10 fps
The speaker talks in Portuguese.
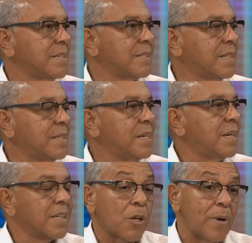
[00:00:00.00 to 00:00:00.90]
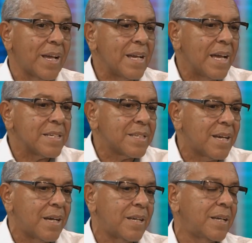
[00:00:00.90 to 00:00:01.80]
Né? Então, é,
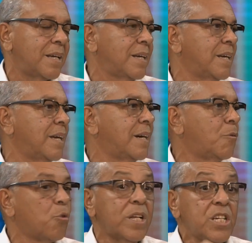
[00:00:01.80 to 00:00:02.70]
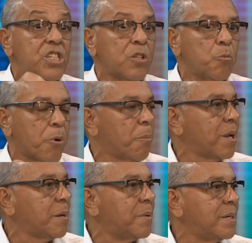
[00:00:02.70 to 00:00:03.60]
essa é, é, é, a origem do
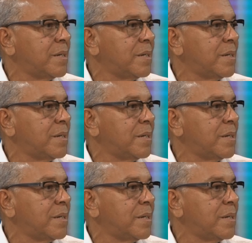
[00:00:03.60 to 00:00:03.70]
problema.